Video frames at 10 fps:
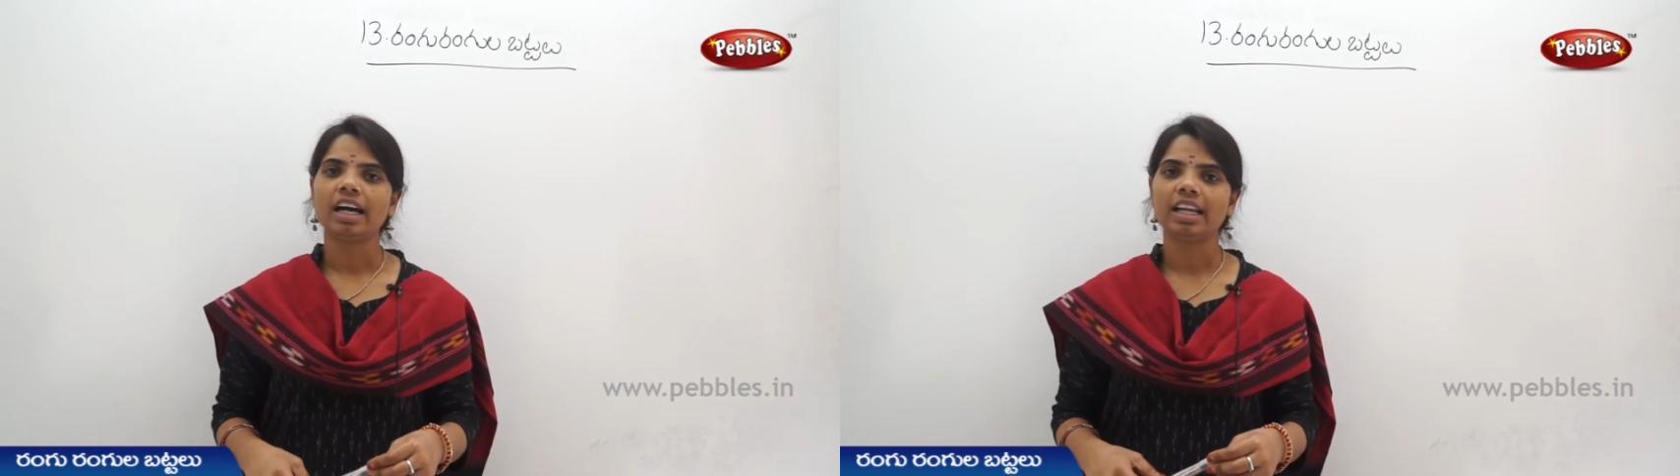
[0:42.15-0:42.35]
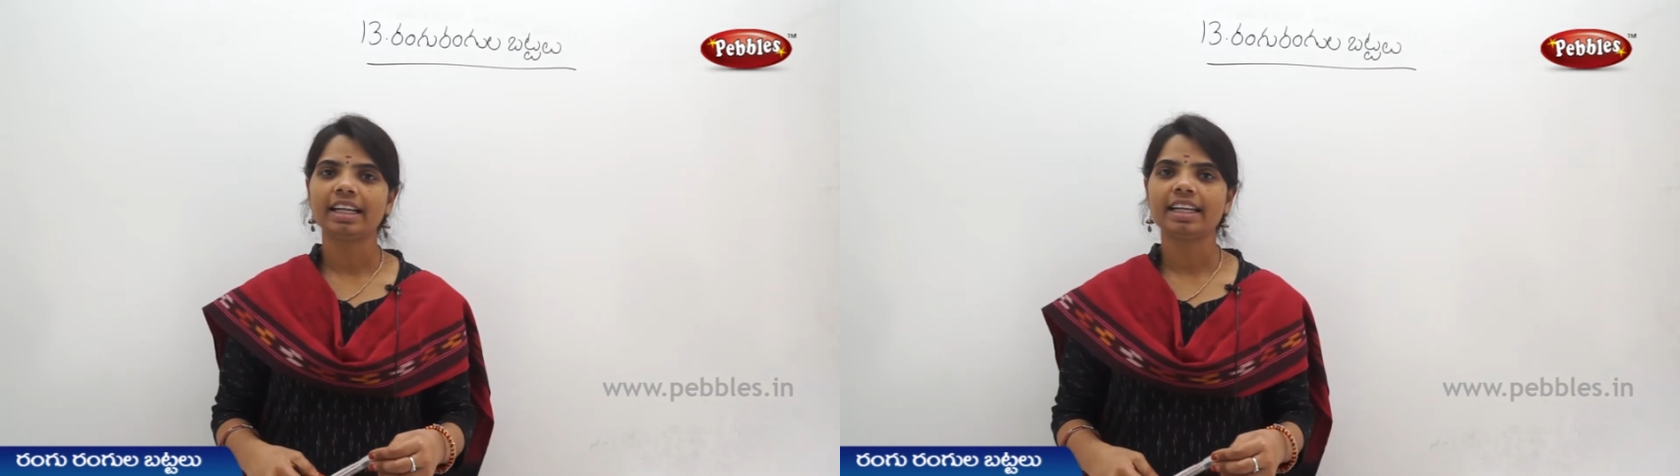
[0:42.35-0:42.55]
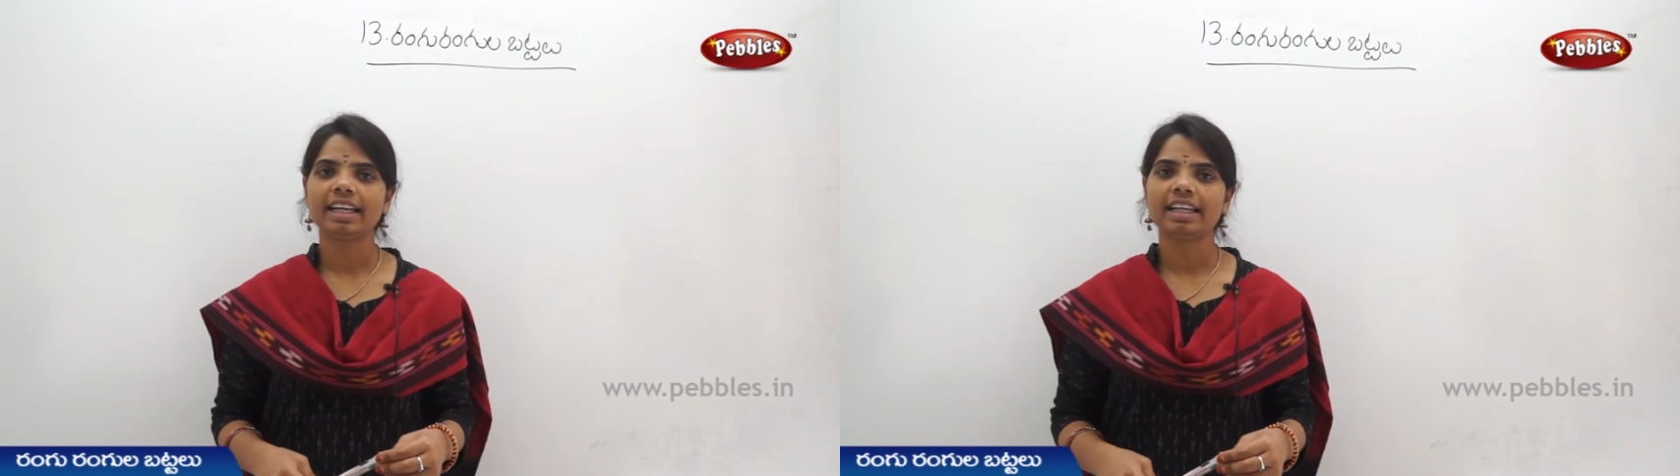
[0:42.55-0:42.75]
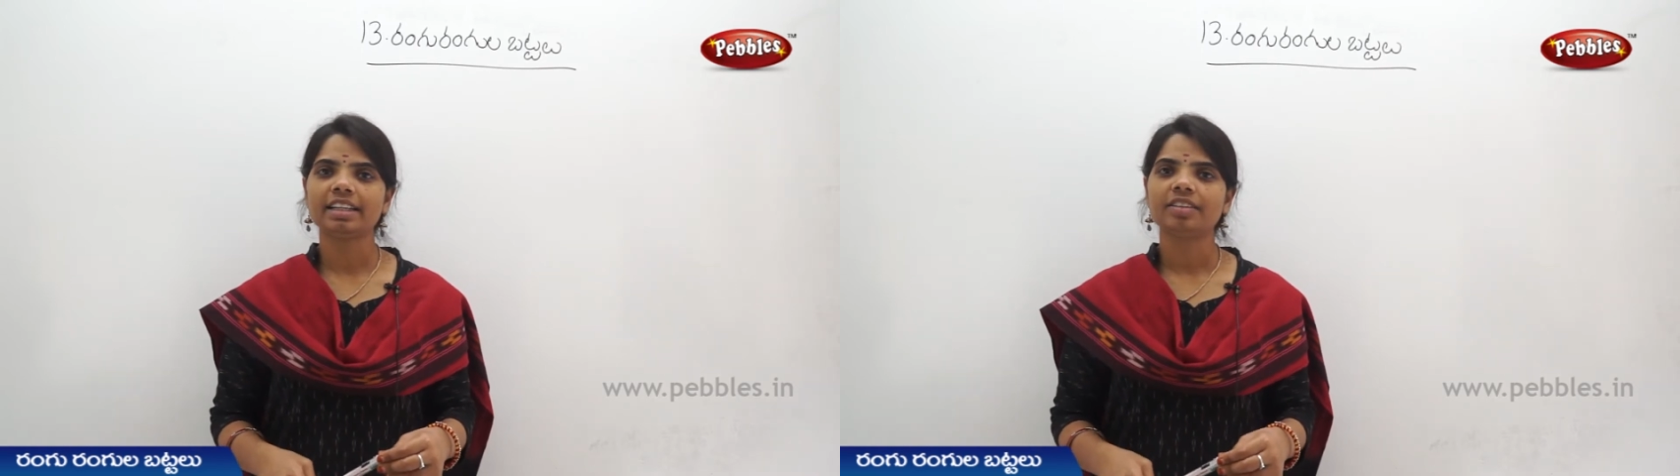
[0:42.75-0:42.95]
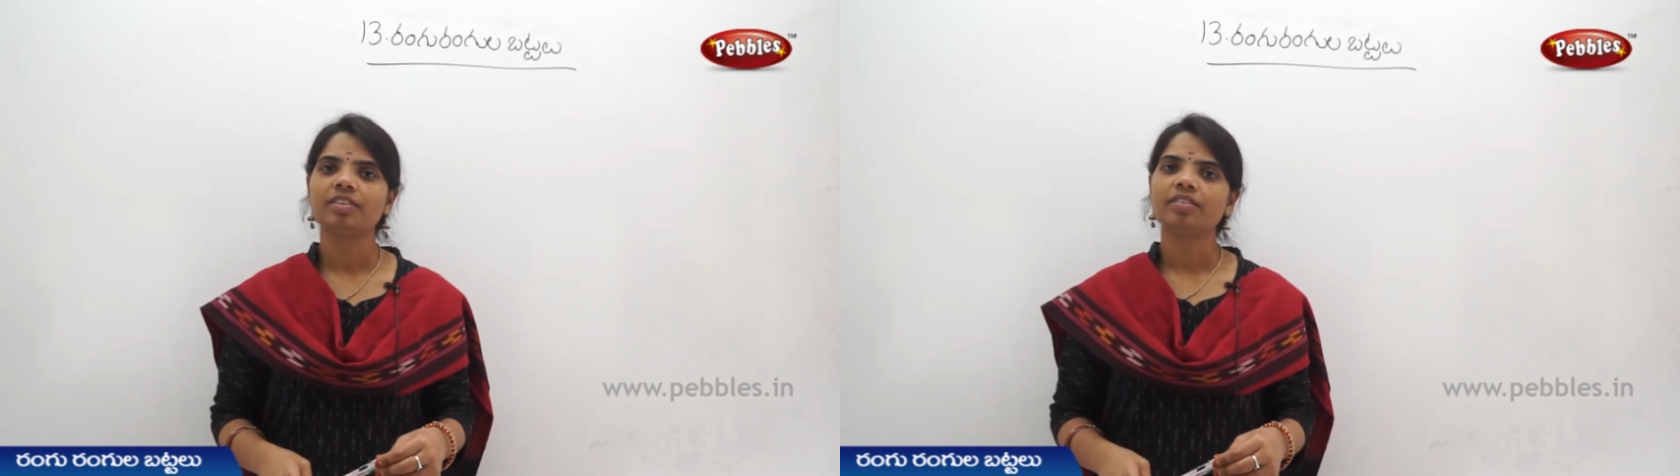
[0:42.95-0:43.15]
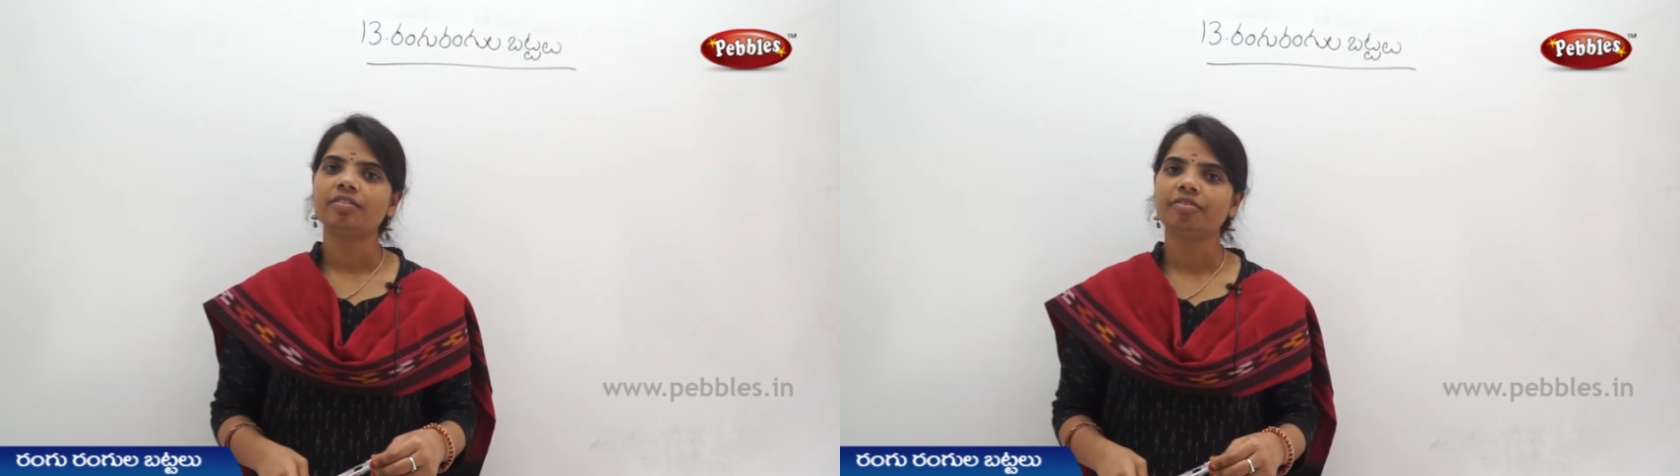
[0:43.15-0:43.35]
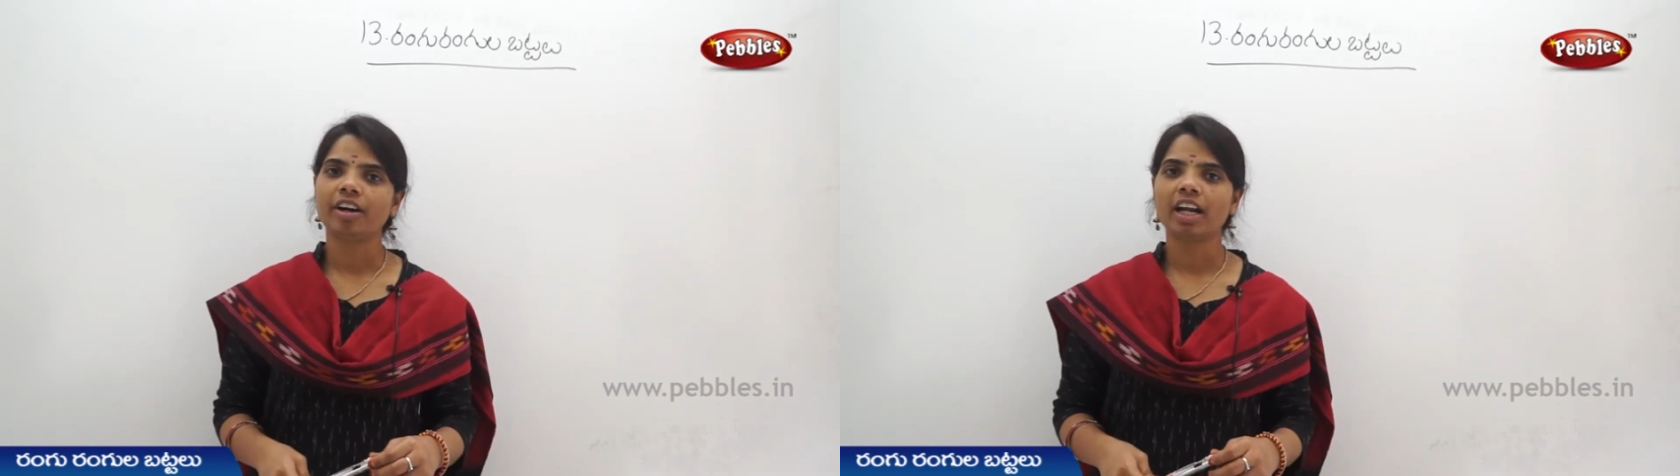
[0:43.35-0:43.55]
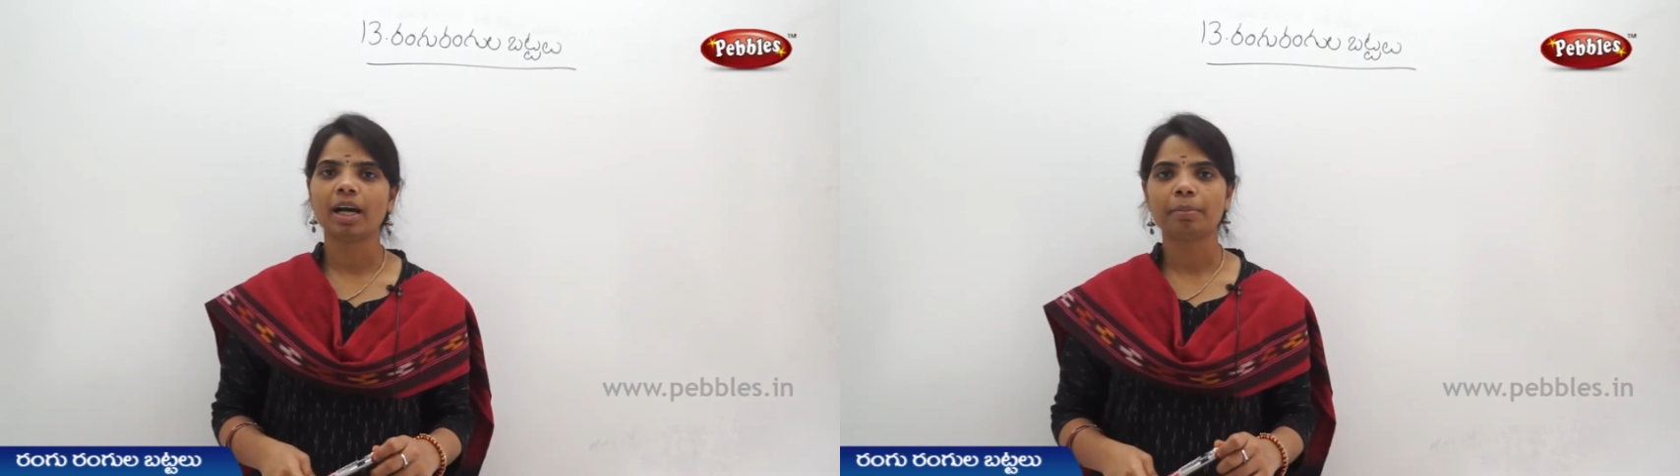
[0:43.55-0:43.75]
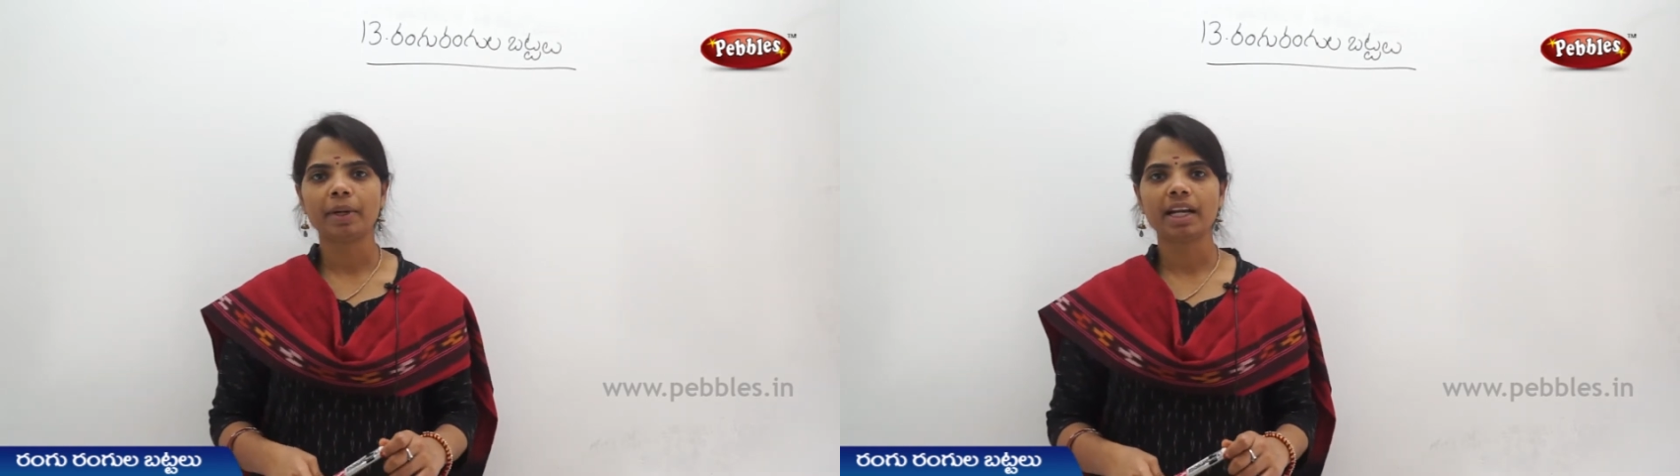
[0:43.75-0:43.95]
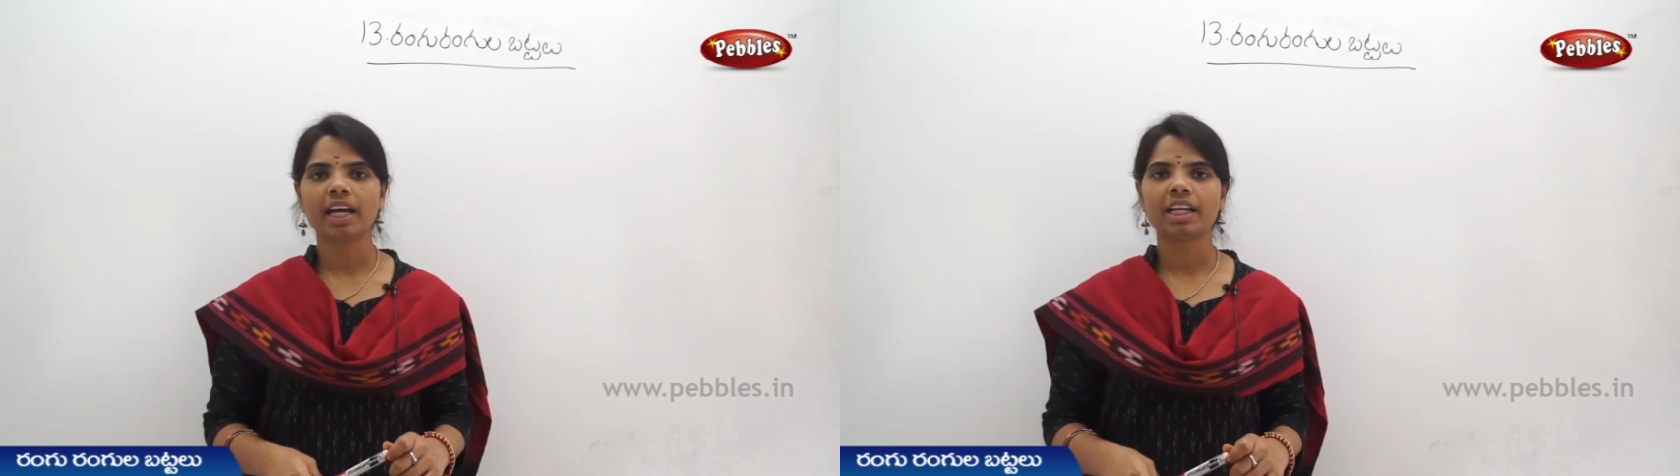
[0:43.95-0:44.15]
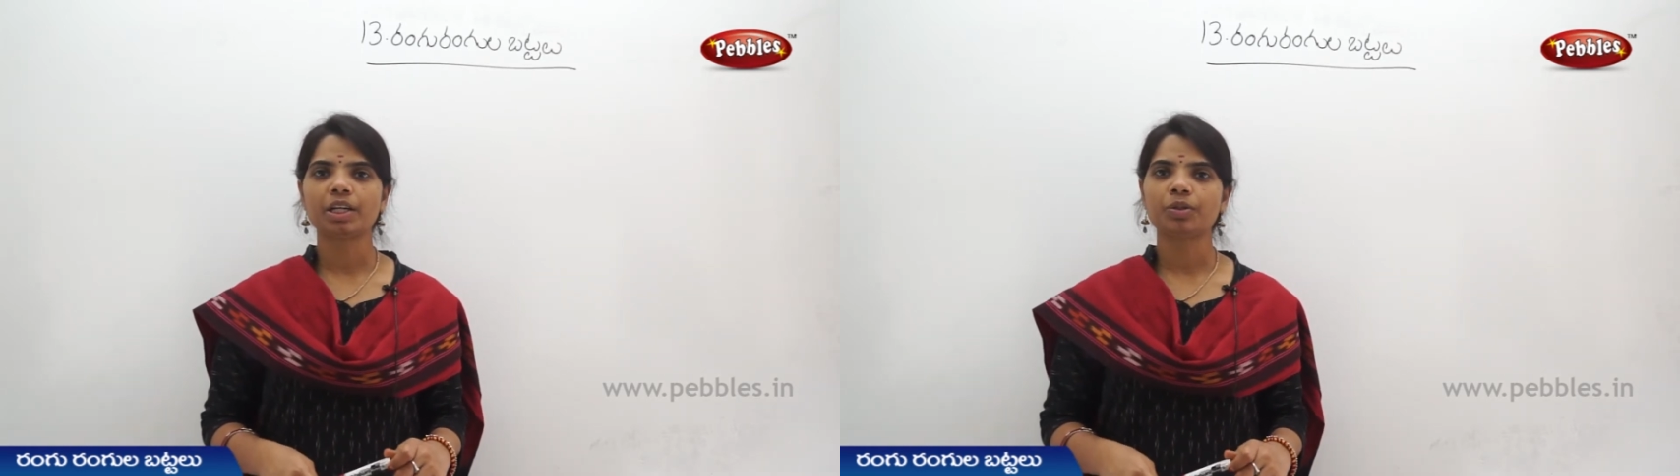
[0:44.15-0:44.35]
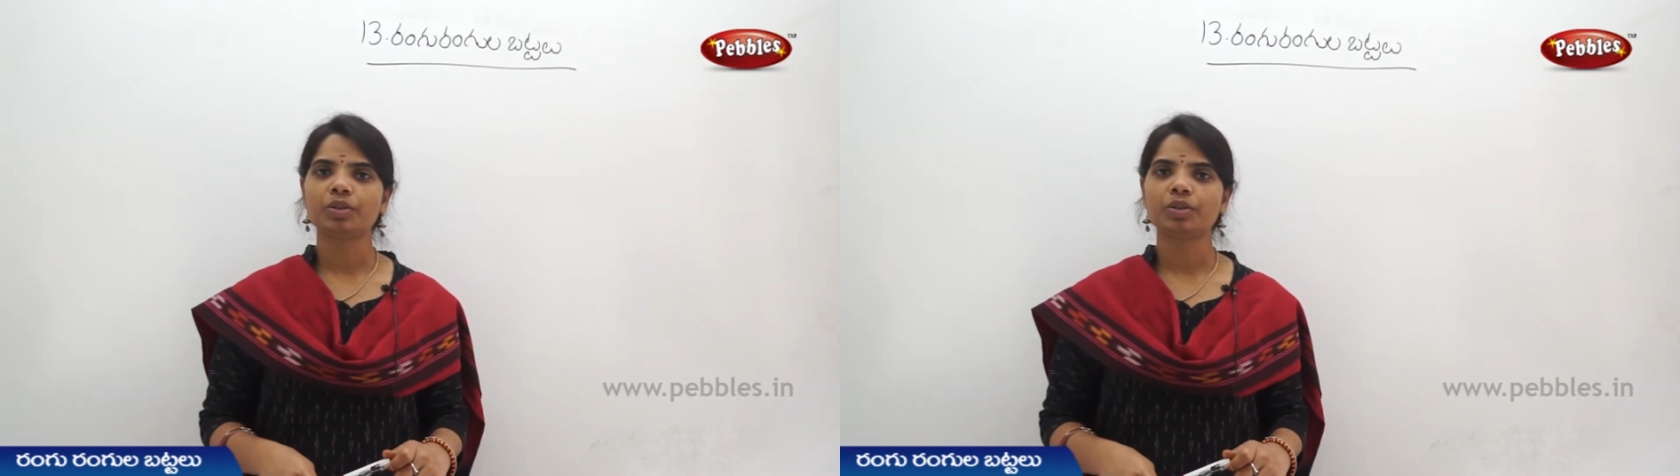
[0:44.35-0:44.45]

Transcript: అలాగే వాళ్ళ అమ్మ నాన్న